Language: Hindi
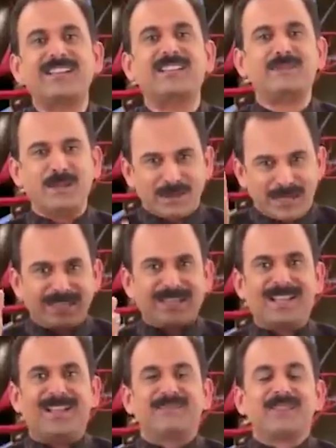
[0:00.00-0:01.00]
किडनी भी हमारी
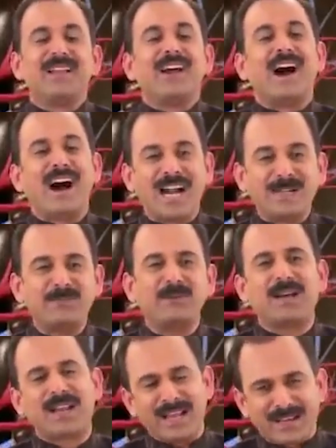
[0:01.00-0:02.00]
है हार्ट भी
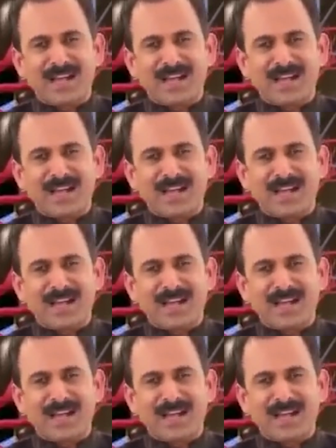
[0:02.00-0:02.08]
हमारा